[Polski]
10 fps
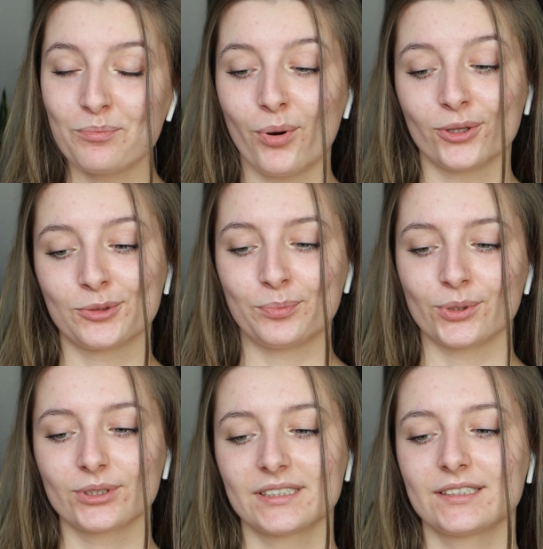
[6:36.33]

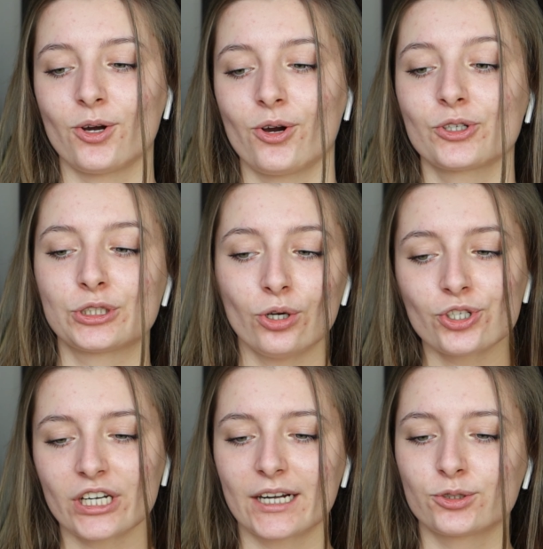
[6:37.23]
podpunkt to
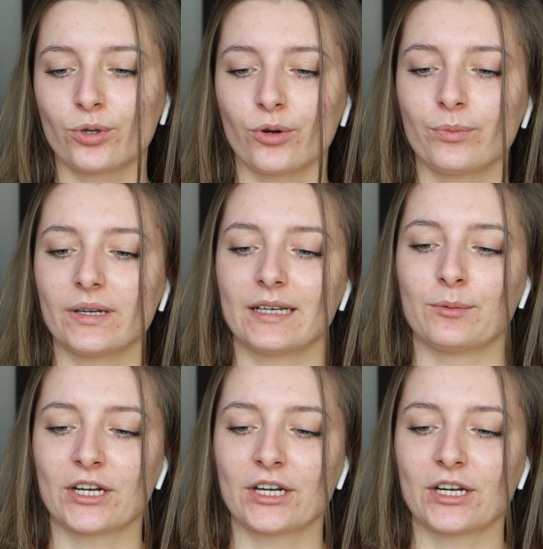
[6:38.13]
książka, którą e,